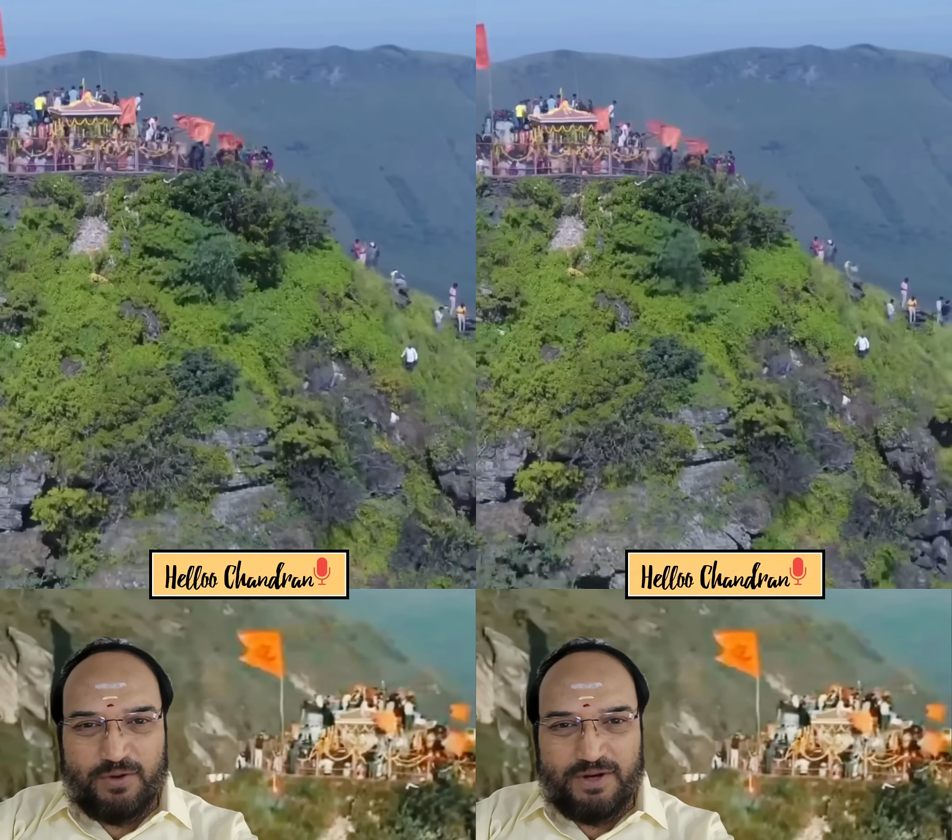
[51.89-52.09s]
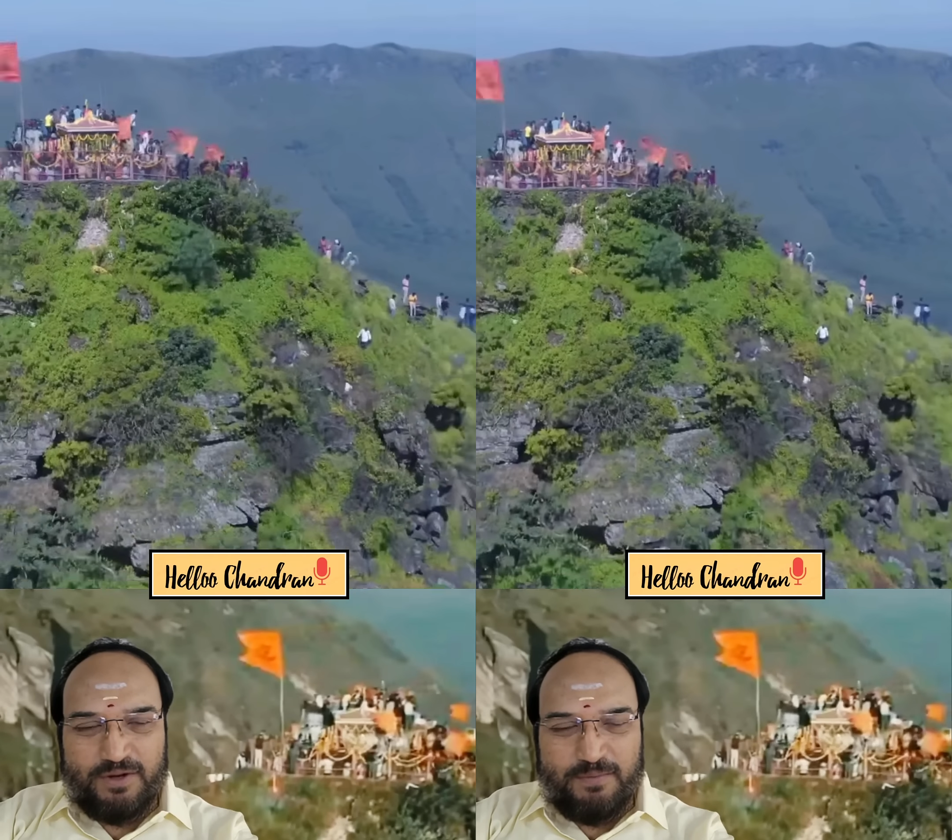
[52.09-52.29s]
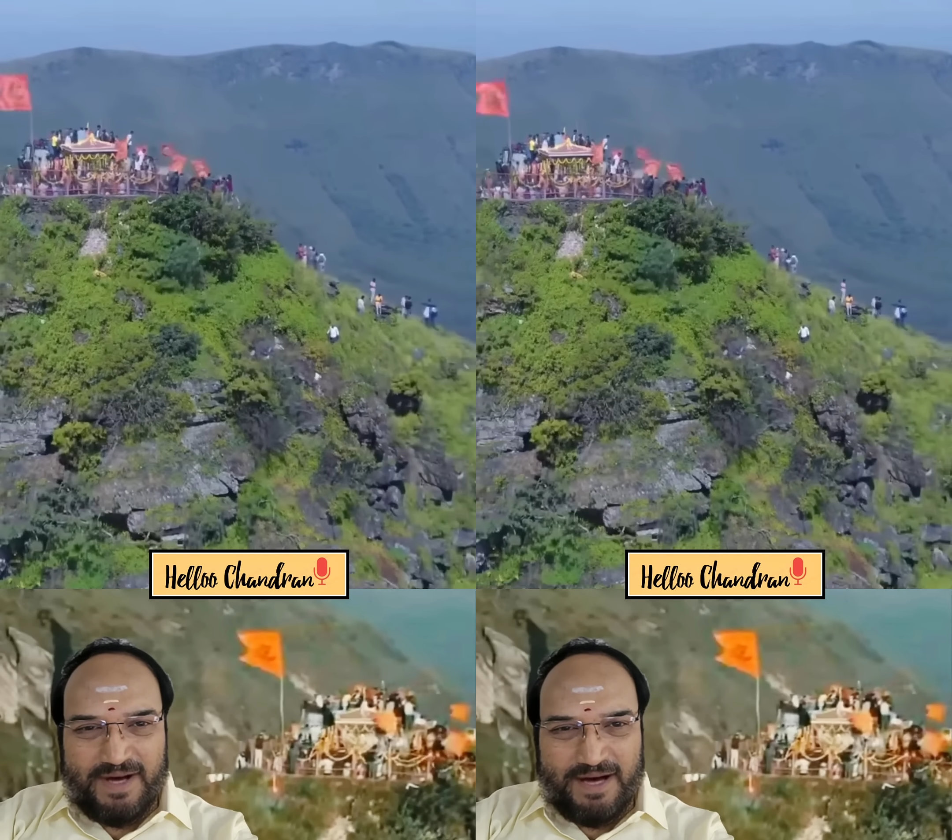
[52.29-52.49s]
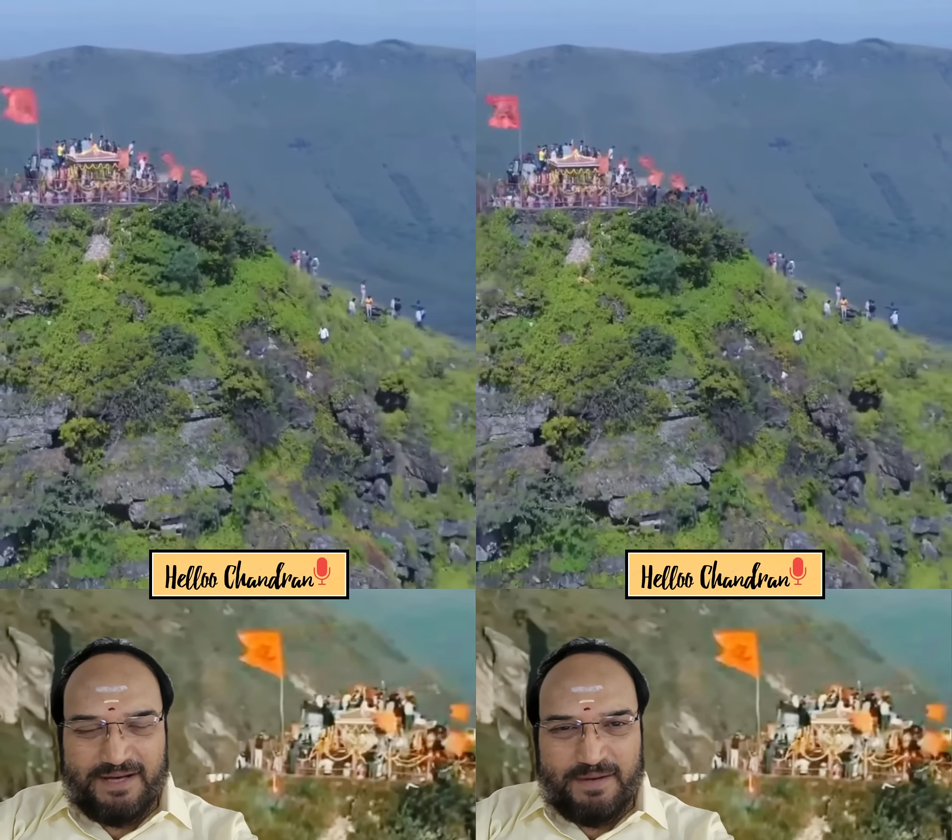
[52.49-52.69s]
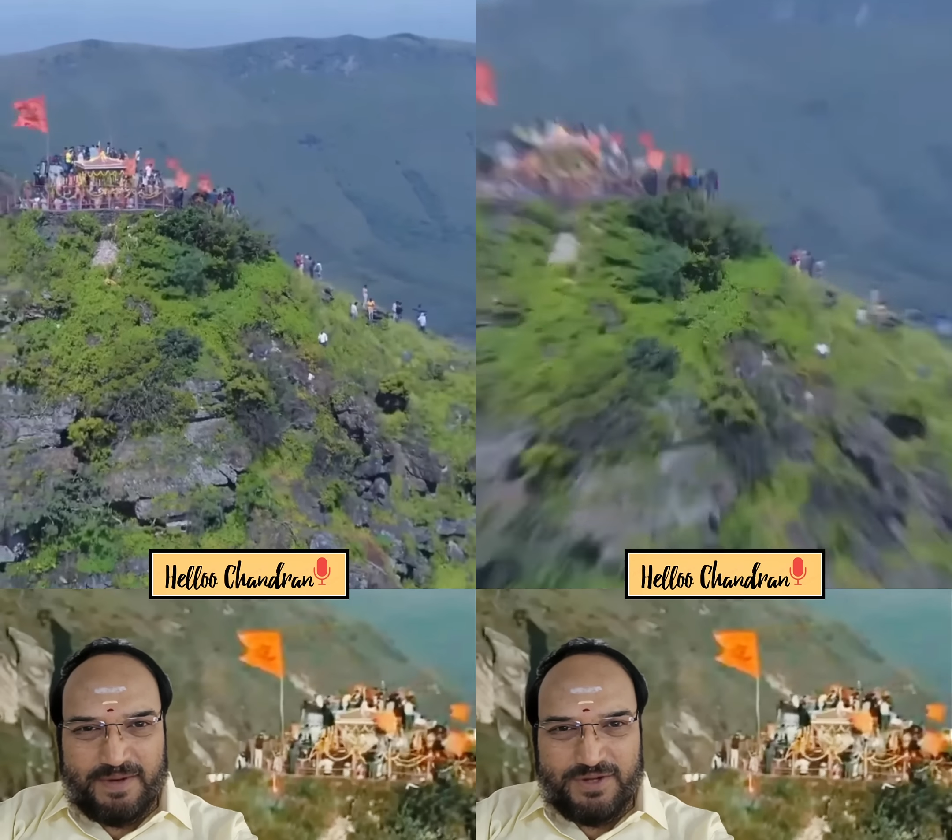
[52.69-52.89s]
தொடங்கும்
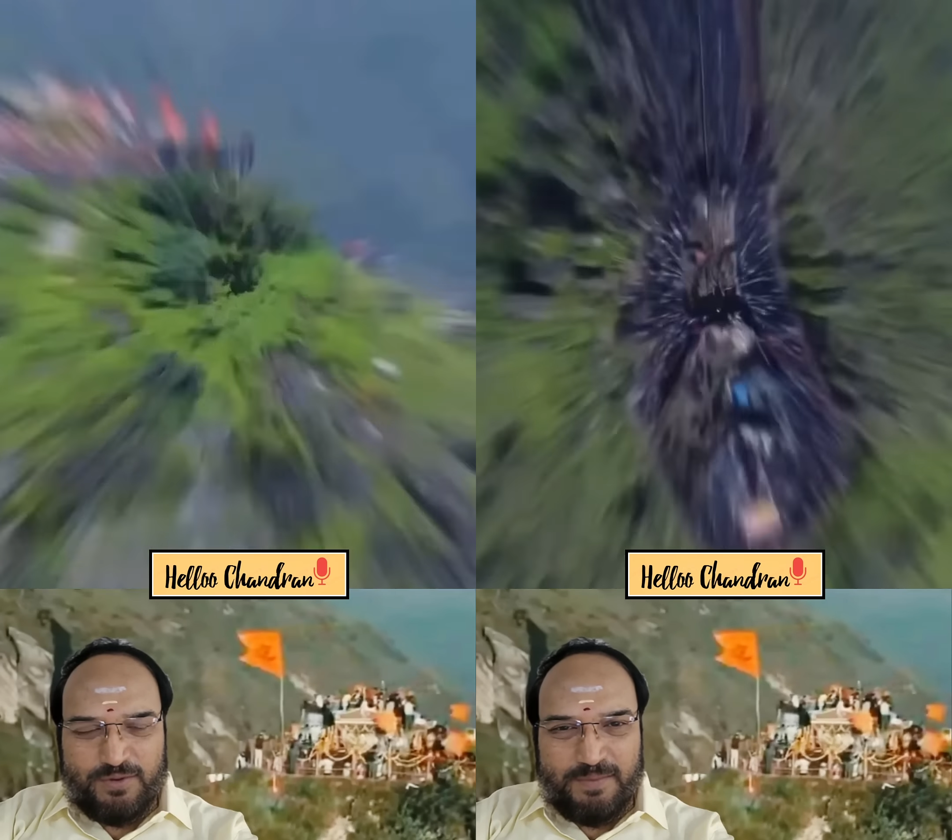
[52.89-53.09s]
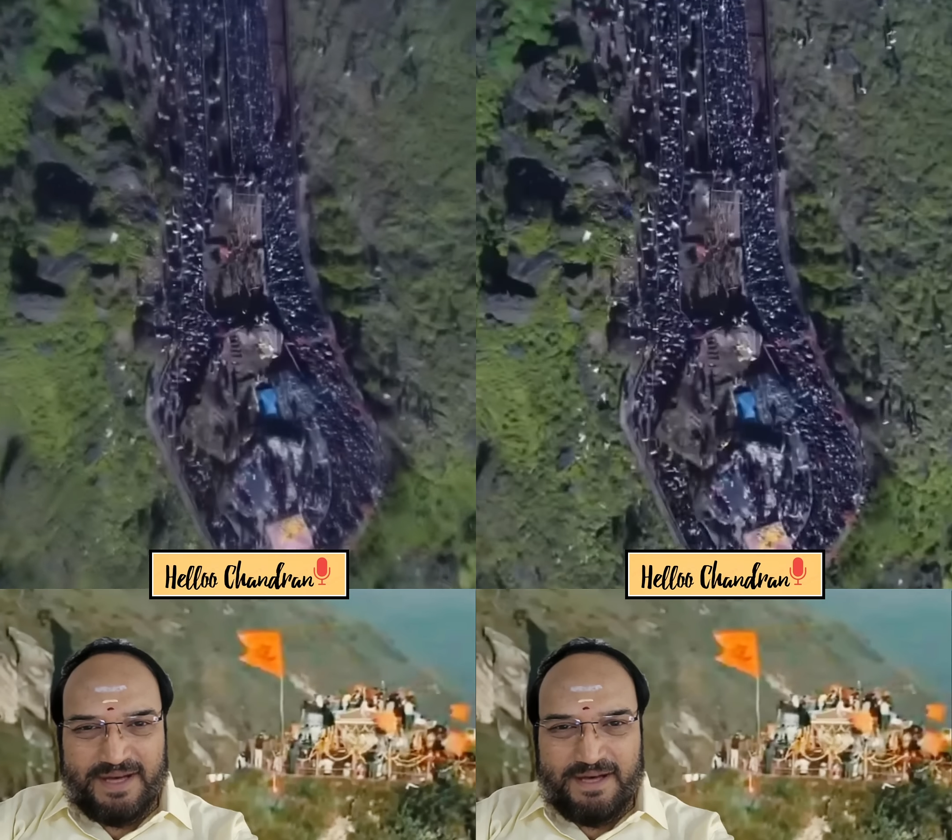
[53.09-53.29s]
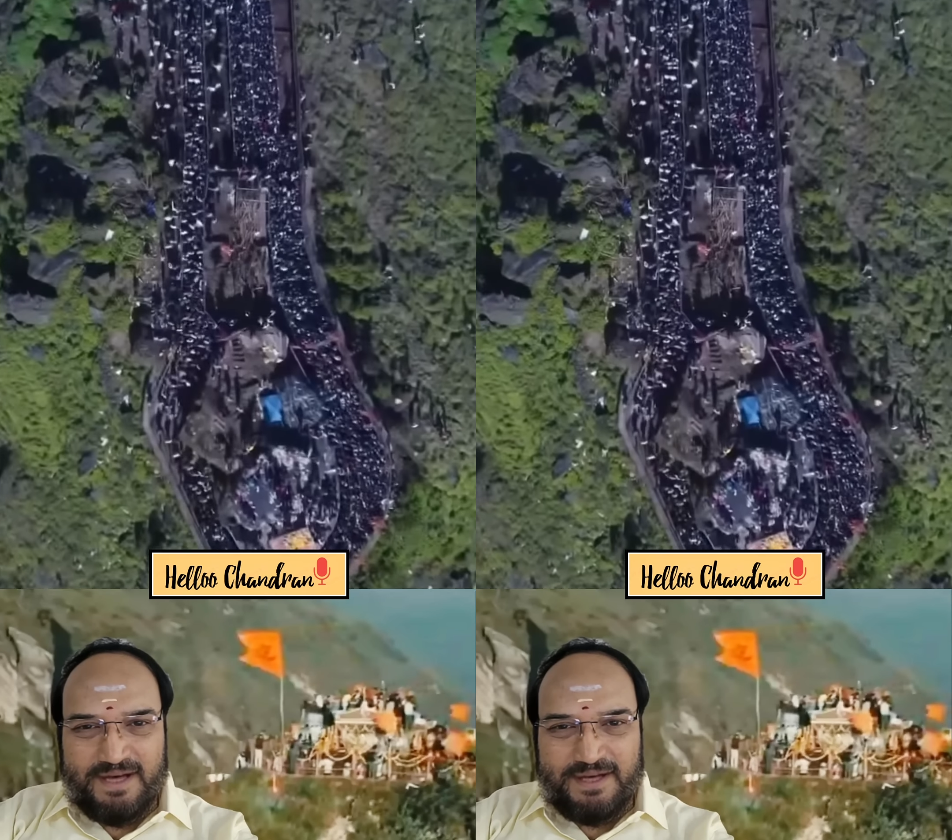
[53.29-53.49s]
நாளில் மட்டுமே